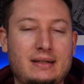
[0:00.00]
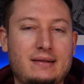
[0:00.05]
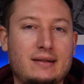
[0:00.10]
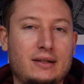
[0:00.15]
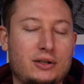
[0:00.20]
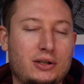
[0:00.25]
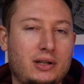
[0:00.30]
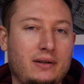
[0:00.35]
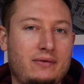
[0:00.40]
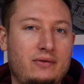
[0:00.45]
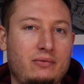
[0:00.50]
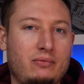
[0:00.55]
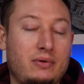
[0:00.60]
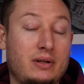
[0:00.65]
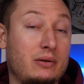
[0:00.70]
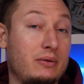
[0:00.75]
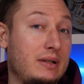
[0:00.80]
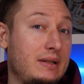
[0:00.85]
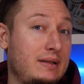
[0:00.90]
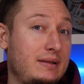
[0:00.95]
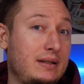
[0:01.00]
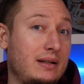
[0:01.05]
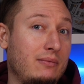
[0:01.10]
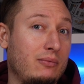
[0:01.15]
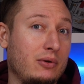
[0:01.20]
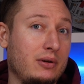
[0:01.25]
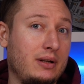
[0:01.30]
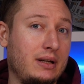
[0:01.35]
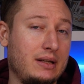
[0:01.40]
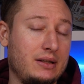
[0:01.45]
Dieser Schriftzug, genau, das ist der
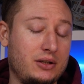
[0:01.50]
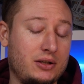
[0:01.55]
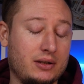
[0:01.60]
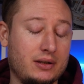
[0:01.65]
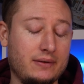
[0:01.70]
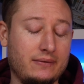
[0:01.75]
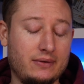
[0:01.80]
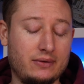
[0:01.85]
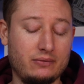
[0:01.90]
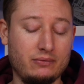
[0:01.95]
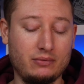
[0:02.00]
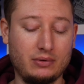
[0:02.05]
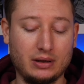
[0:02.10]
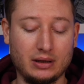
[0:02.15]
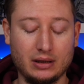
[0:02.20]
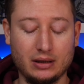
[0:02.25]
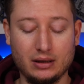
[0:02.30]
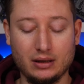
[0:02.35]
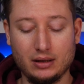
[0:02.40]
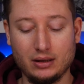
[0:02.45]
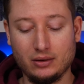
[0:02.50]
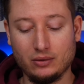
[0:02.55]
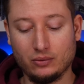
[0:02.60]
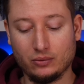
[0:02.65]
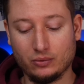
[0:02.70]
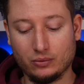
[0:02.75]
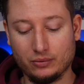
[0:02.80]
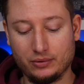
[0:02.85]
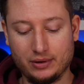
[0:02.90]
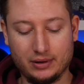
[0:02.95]
One-Case-Schriftzug
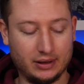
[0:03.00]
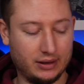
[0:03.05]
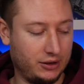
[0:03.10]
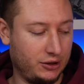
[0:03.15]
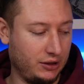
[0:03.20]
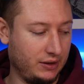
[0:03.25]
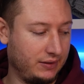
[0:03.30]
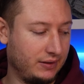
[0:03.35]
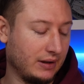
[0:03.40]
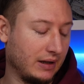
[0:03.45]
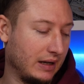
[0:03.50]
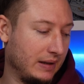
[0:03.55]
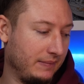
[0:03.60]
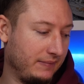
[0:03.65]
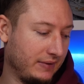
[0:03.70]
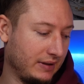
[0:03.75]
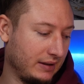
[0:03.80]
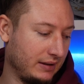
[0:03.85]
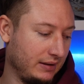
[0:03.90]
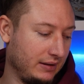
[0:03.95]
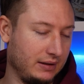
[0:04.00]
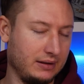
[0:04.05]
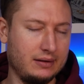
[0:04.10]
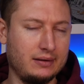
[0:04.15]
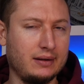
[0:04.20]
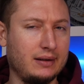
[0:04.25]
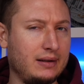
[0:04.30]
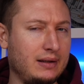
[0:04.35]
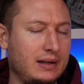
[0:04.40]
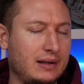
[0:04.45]
und den hat Gista einfach äh,
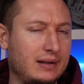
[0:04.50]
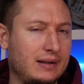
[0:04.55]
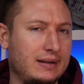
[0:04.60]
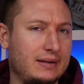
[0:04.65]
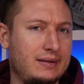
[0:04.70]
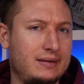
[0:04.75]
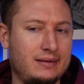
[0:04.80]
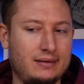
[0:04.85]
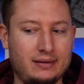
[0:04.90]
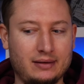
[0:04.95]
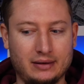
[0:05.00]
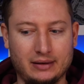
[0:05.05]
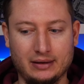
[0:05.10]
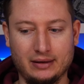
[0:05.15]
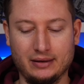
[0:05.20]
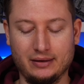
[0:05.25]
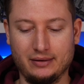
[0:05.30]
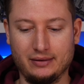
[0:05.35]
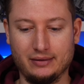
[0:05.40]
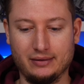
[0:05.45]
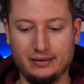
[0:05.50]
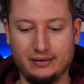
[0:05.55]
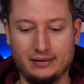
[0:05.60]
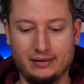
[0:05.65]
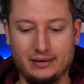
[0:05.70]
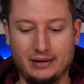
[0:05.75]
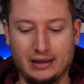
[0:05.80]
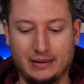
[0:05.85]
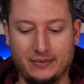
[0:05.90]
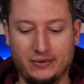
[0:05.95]
drin gelassen. Äh,
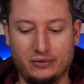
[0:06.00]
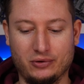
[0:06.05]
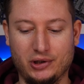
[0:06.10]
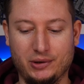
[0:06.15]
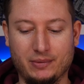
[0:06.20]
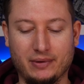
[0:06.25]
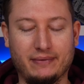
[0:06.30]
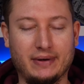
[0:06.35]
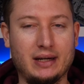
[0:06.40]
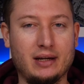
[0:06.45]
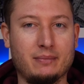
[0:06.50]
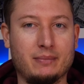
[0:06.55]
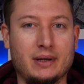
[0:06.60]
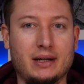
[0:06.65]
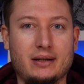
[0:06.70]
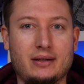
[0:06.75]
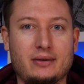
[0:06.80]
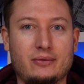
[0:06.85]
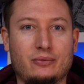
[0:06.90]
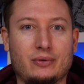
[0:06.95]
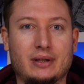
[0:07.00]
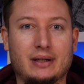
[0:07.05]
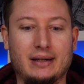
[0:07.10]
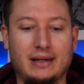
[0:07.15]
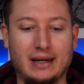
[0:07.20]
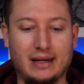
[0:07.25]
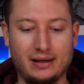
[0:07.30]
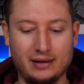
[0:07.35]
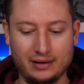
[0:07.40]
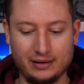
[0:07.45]
den haben sie noch nicht mal weggemacht oder
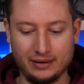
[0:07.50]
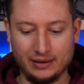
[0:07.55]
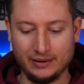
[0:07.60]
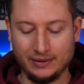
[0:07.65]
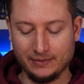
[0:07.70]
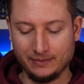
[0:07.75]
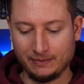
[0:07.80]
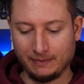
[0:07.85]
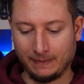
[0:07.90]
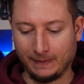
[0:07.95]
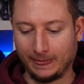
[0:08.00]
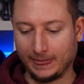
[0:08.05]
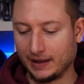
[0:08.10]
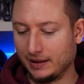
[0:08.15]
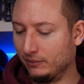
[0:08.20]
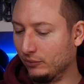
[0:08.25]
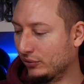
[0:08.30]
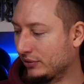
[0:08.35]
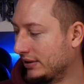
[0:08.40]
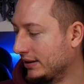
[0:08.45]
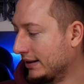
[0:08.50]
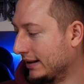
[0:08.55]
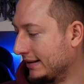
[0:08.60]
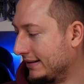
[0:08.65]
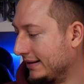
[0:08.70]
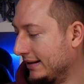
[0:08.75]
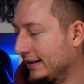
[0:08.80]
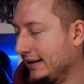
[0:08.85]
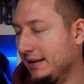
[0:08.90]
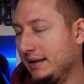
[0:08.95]
geändert. Der Mookling hat
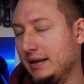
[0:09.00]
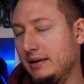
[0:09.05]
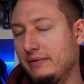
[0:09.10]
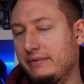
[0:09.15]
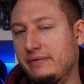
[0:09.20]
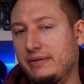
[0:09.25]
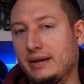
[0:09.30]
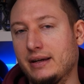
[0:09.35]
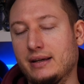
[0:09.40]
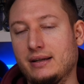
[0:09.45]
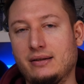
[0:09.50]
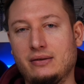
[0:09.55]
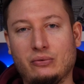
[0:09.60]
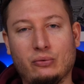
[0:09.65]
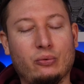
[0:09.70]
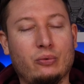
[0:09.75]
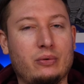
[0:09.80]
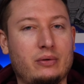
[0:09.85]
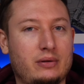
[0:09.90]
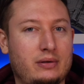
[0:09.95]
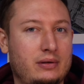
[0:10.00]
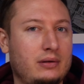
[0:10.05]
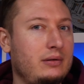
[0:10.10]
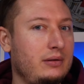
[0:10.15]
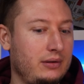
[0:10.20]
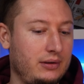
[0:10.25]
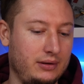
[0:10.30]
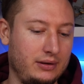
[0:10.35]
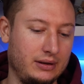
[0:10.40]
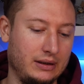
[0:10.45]
es ja entfernt und
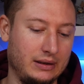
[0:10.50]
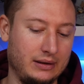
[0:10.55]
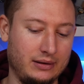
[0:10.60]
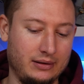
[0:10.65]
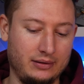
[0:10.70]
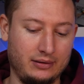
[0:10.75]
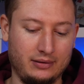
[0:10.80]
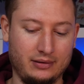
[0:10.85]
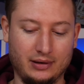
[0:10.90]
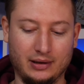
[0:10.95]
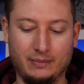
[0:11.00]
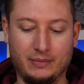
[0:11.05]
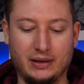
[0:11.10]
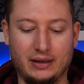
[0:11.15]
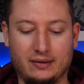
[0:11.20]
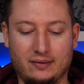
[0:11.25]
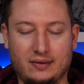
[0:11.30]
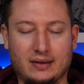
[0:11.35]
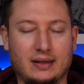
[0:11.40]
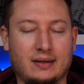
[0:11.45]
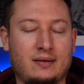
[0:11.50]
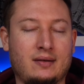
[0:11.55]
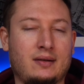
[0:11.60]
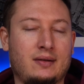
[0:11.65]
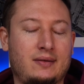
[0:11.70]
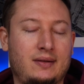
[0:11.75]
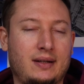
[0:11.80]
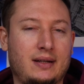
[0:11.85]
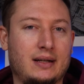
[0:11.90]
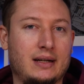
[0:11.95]
ihren MK Stars
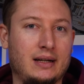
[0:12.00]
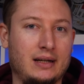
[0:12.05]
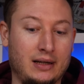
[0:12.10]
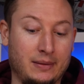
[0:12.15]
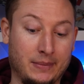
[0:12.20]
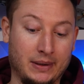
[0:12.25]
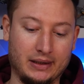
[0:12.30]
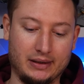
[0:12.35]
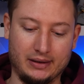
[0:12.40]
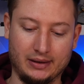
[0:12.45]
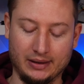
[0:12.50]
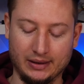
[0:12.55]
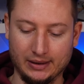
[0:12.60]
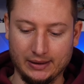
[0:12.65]
Sticker dahin gemacht.